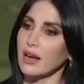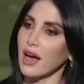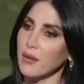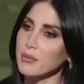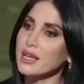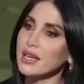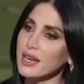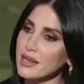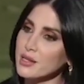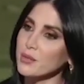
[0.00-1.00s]
الاهميه
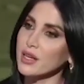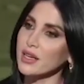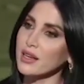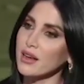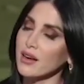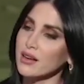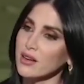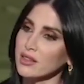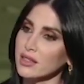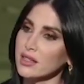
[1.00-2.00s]
اللازمه
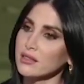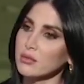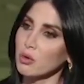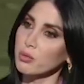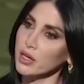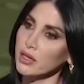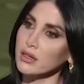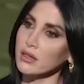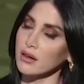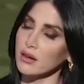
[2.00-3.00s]
لرياضات ممكن